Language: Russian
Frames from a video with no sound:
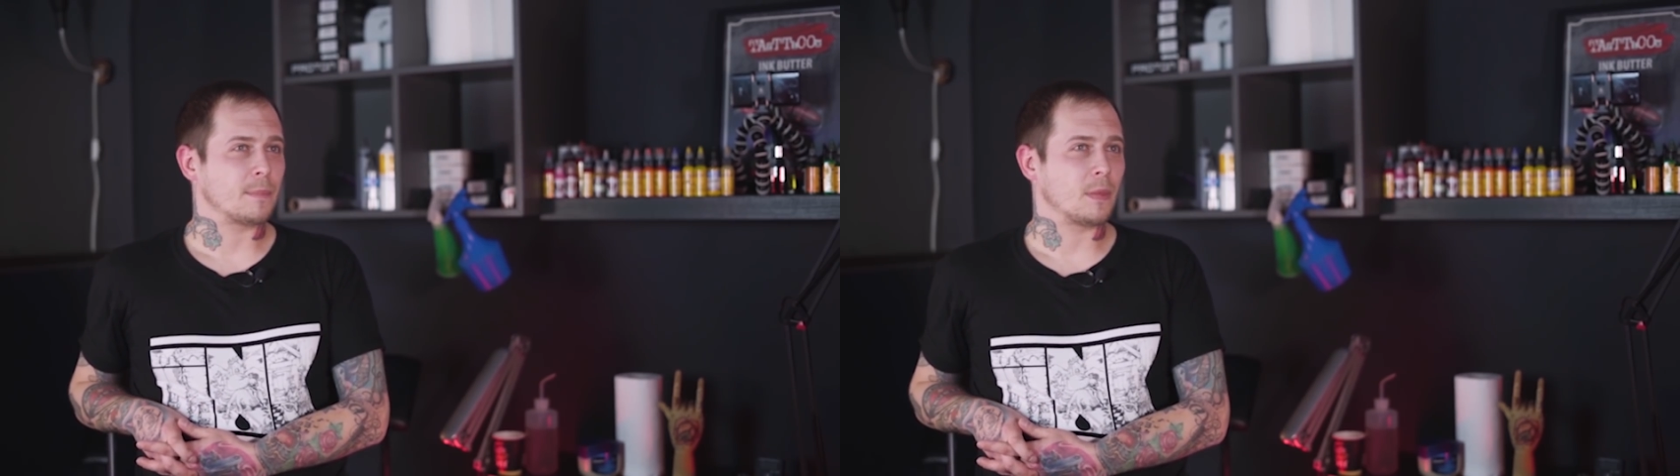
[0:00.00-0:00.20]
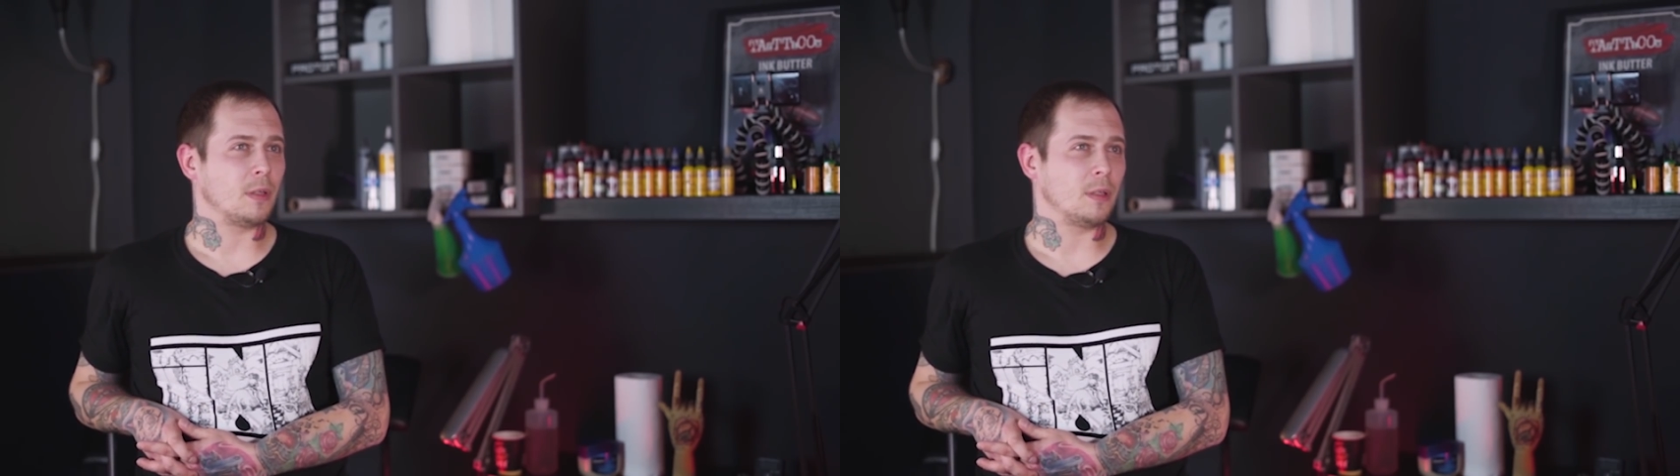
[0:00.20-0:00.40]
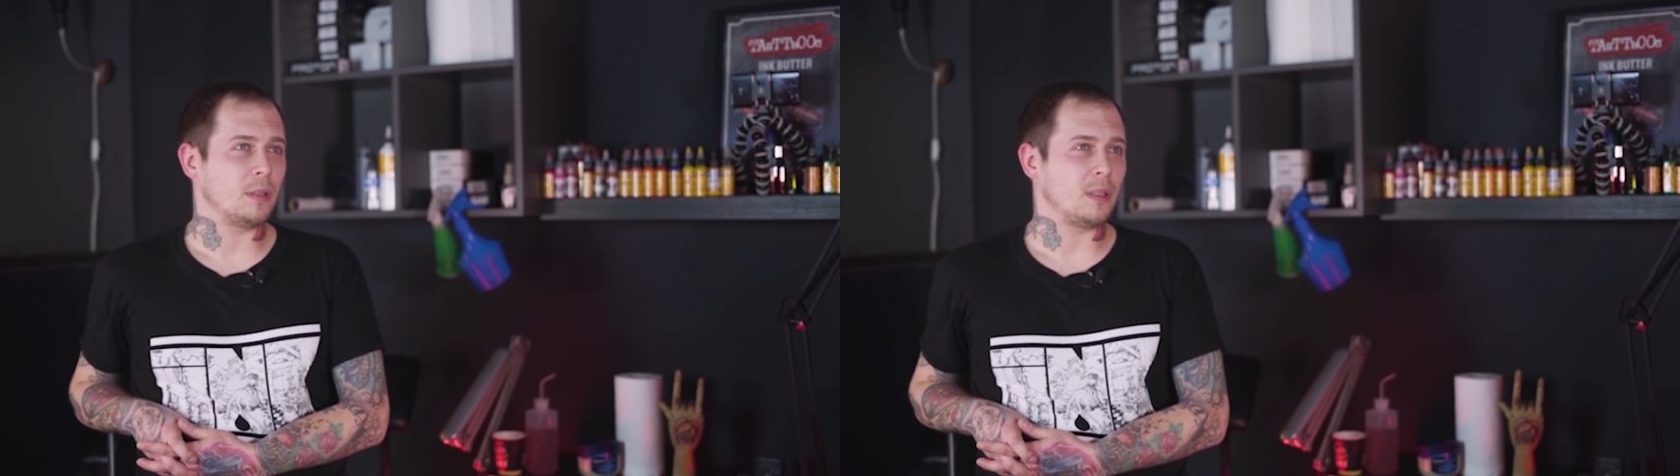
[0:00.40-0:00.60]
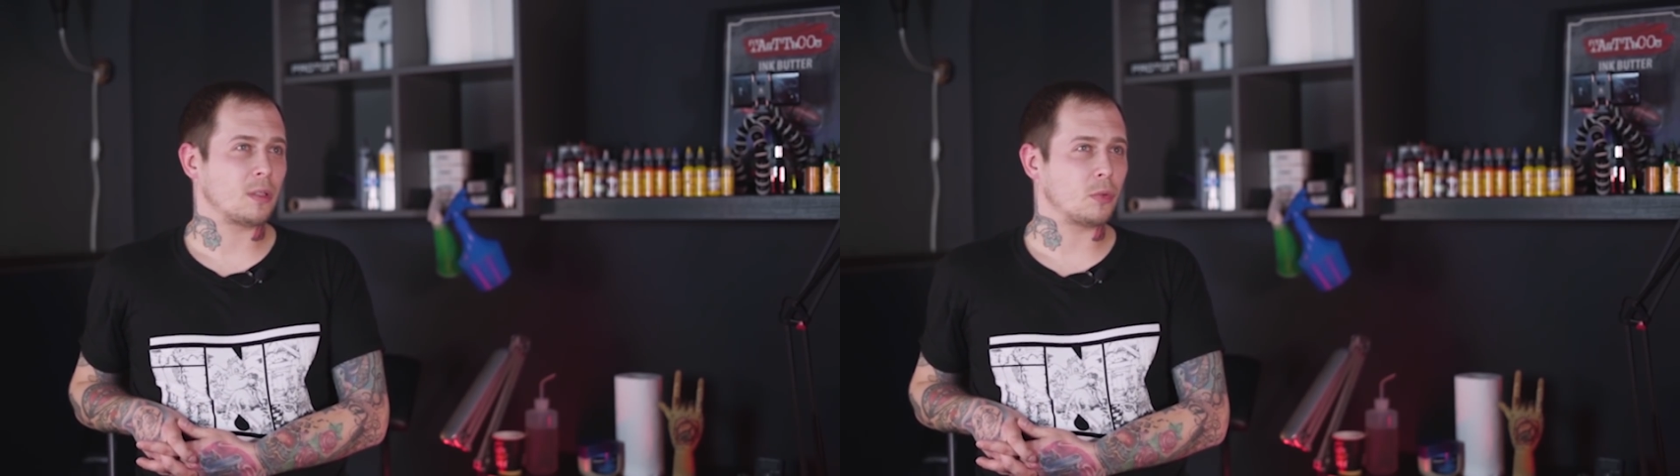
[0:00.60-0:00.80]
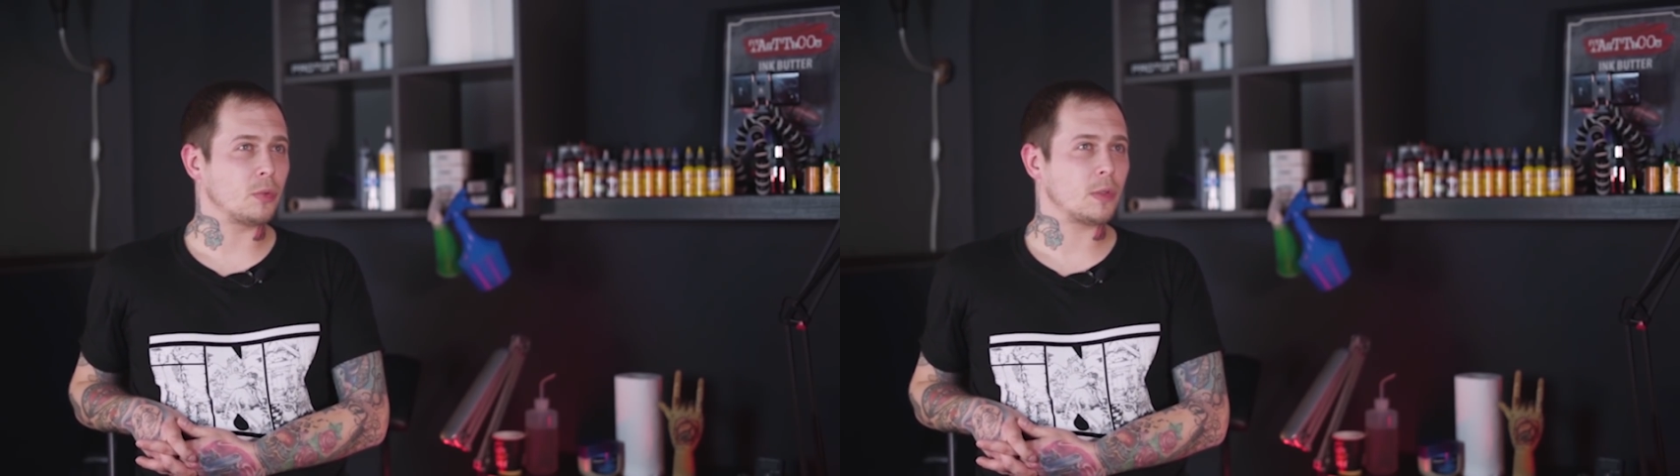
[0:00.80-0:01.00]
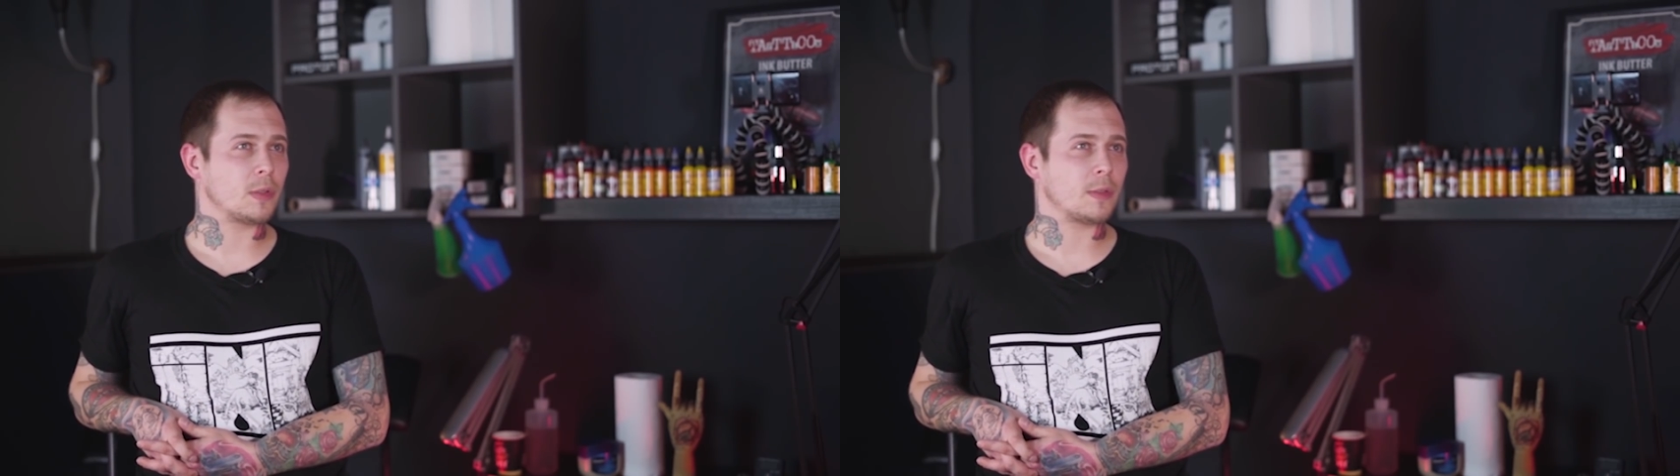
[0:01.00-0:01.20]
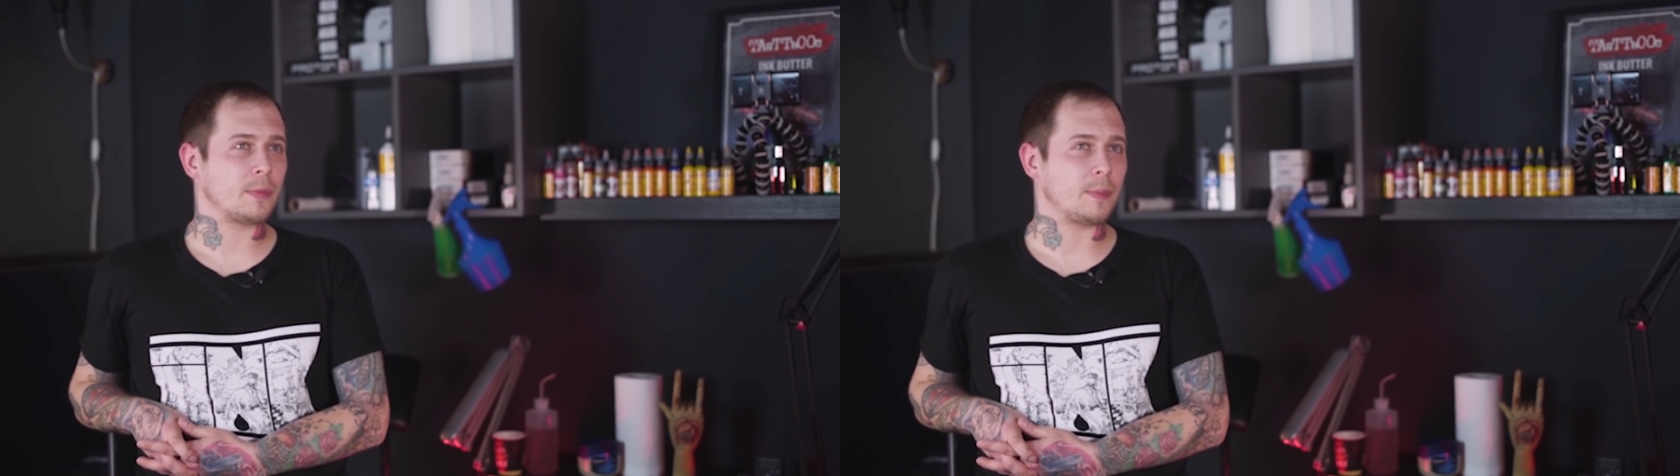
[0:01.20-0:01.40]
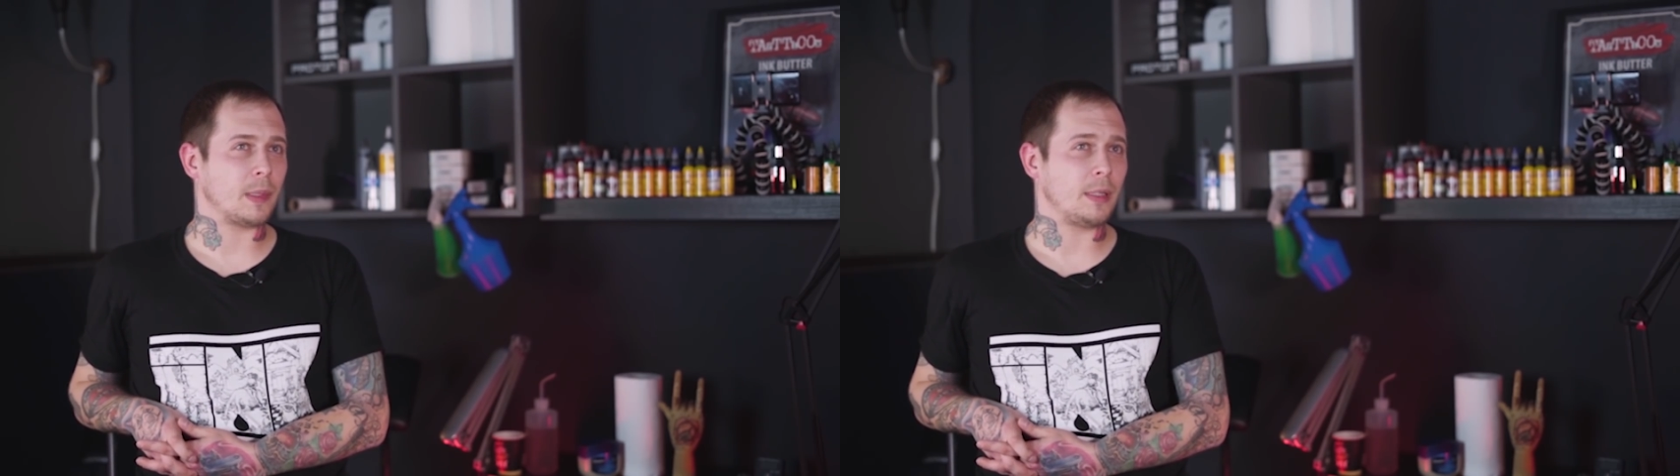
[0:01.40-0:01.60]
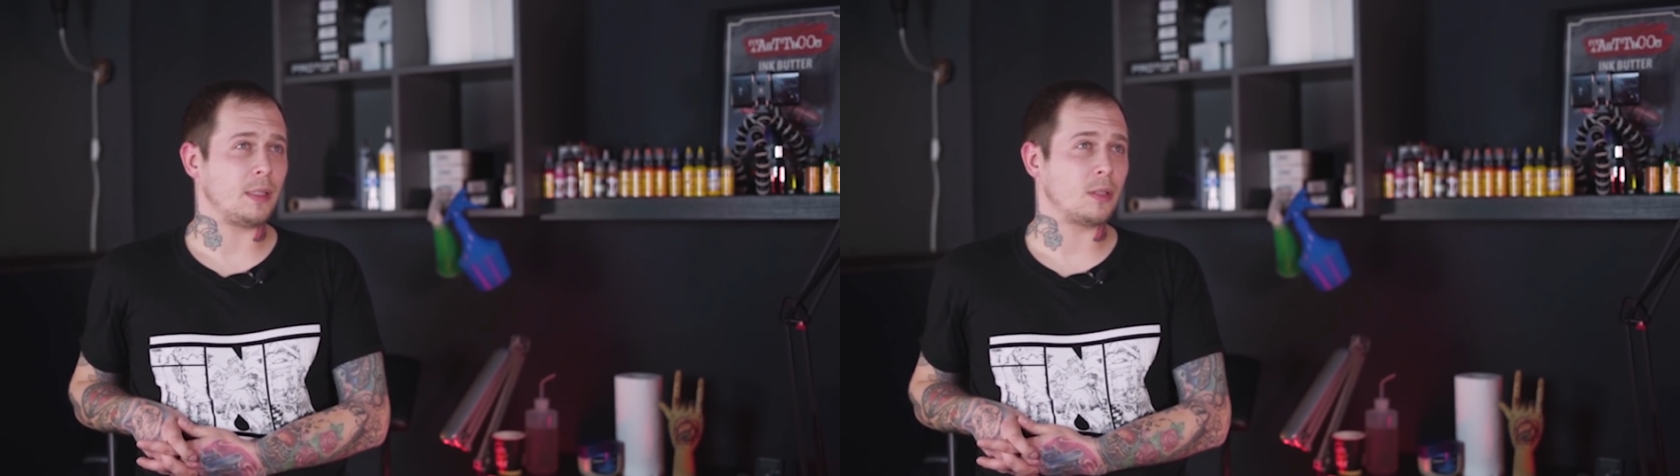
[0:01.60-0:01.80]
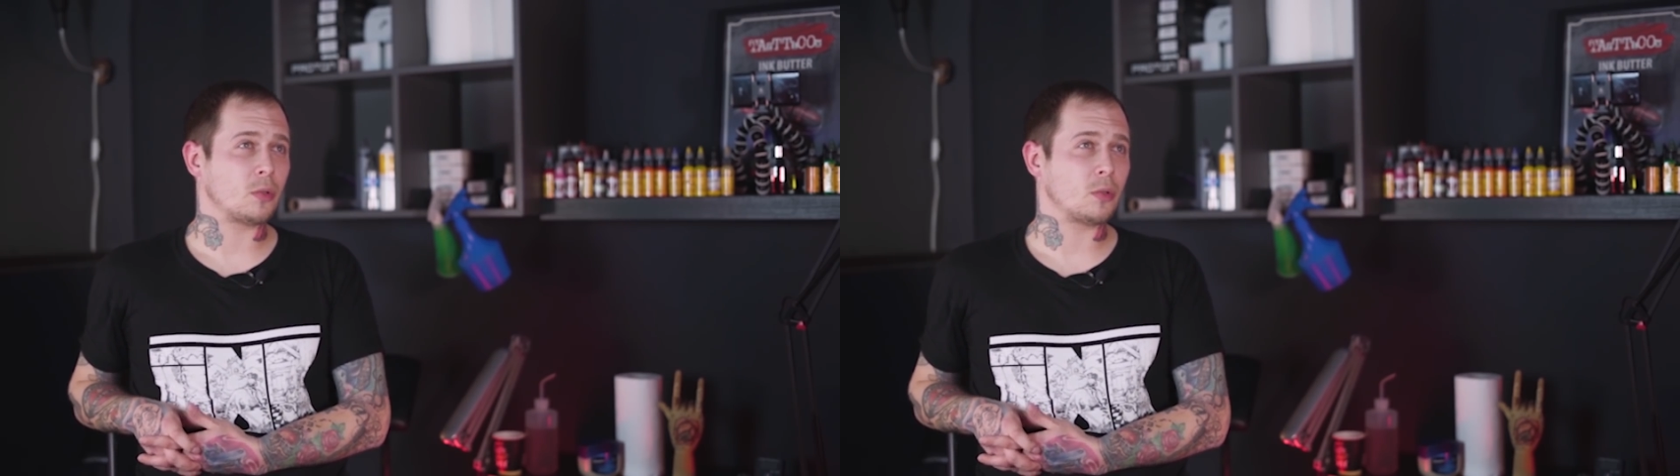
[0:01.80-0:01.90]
Э, Искусство, в плане